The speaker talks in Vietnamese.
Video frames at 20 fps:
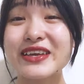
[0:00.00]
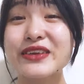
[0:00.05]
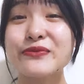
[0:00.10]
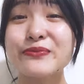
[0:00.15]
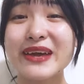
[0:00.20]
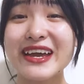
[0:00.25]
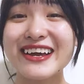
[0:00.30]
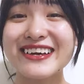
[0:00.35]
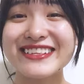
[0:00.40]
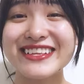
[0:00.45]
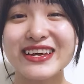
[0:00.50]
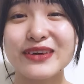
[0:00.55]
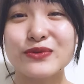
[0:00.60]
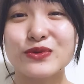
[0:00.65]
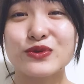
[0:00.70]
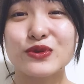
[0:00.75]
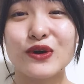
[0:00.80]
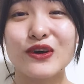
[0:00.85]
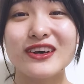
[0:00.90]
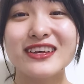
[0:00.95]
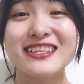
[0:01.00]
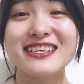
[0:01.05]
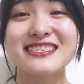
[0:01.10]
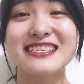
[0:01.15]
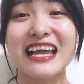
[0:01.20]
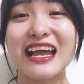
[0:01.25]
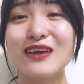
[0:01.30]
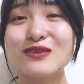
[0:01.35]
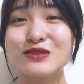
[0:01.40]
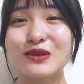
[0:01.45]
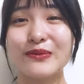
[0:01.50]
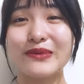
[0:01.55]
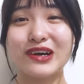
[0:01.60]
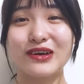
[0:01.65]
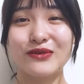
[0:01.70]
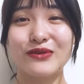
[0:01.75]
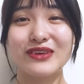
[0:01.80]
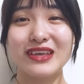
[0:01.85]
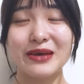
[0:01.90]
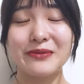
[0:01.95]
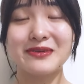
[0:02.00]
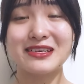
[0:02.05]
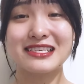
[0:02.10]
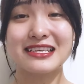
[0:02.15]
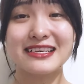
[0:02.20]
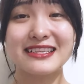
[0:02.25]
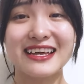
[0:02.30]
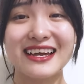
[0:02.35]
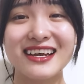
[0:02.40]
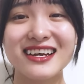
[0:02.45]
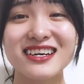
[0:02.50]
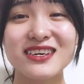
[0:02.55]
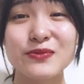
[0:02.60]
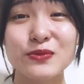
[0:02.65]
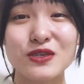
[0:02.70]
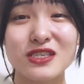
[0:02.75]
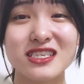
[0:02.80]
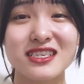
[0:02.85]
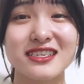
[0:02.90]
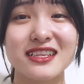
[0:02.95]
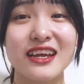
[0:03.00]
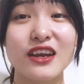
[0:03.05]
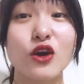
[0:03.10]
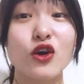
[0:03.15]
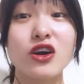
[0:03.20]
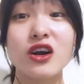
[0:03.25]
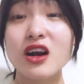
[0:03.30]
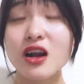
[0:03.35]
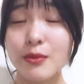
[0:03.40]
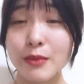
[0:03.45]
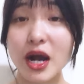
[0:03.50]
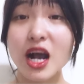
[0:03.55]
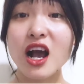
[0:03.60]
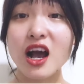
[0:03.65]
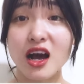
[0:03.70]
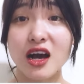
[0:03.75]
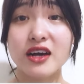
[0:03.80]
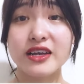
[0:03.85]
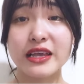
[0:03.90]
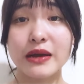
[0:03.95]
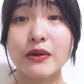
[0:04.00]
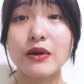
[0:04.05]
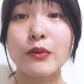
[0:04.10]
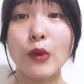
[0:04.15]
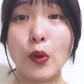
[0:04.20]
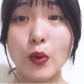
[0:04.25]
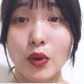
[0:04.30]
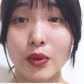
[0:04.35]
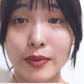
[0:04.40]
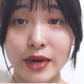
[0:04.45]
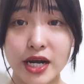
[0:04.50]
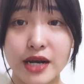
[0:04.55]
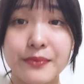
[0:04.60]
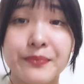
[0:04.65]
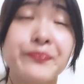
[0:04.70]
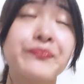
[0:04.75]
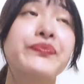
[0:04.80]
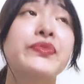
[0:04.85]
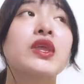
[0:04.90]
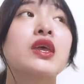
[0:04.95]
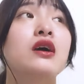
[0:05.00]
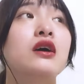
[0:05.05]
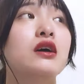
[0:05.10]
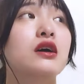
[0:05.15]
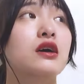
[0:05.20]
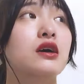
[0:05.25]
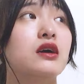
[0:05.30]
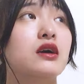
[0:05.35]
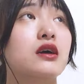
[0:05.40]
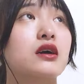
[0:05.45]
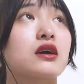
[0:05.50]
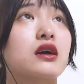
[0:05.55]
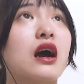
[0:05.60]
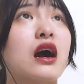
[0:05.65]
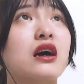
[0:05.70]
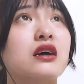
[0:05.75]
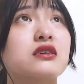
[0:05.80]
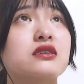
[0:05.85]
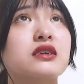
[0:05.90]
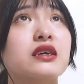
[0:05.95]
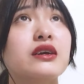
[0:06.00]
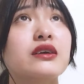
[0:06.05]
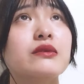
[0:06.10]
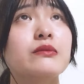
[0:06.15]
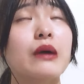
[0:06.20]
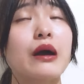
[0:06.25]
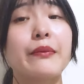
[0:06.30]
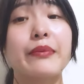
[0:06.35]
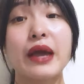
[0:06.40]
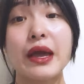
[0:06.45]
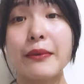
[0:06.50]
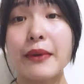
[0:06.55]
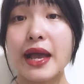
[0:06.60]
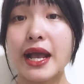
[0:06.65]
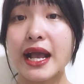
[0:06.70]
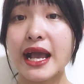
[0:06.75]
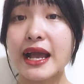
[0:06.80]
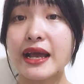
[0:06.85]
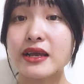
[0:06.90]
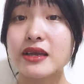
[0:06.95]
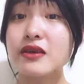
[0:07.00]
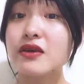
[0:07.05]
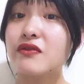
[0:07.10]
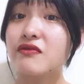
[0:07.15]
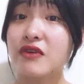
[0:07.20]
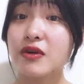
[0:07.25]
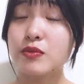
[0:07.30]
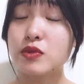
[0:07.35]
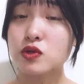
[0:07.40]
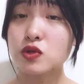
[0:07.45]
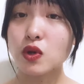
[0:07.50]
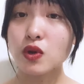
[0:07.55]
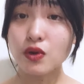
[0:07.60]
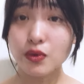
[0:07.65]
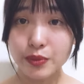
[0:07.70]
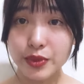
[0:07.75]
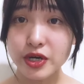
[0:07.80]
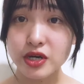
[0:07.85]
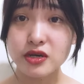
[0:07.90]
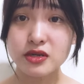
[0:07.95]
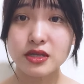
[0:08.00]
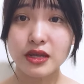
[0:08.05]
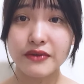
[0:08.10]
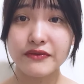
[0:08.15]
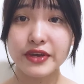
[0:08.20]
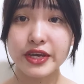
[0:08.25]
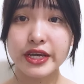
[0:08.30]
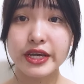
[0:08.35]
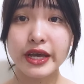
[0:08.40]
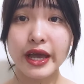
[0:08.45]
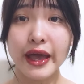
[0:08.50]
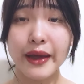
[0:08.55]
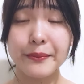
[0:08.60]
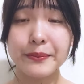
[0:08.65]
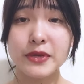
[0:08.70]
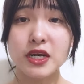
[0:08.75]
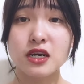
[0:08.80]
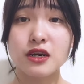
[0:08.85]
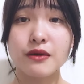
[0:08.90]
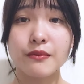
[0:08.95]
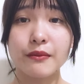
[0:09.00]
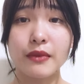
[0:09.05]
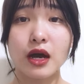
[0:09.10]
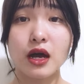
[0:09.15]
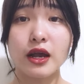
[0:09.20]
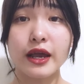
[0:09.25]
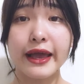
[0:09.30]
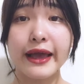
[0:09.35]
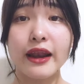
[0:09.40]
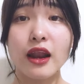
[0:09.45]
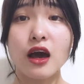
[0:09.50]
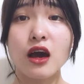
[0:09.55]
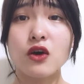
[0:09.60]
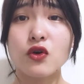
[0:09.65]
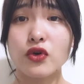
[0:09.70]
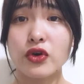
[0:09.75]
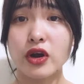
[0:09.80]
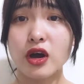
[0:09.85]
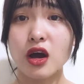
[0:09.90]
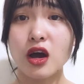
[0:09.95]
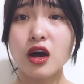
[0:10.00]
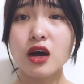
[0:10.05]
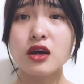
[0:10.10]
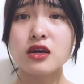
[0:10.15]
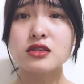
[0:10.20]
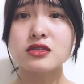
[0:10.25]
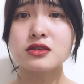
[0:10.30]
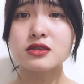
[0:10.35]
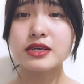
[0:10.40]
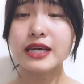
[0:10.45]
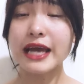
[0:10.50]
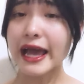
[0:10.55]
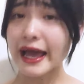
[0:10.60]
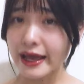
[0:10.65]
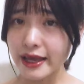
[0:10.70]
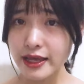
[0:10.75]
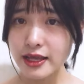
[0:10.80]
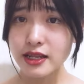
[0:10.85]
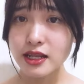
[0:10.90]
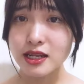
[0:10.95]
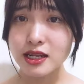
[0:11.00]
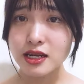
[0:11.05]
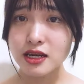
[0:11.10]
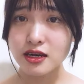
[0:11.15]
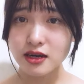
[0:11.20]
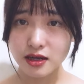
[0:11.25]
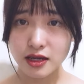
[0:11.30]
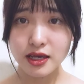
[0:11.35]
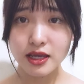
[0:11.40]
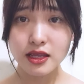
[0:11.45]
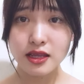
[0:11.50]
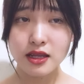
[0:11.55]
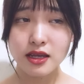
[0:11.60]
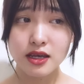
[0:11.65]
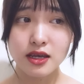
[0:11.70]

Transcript: nếu như bạn ăn thay buổi tối thì sáng hôm sau mình ngủ dậy mình sẽ thấy có một sự thay đổi rất là bất ngờ trong cái bụng của mình. Còn nếu như mà các bạn ăn dùng vào buổi tối cũng được, tại vì cái hàm lượng mà calo của nó khá ít, rất ít.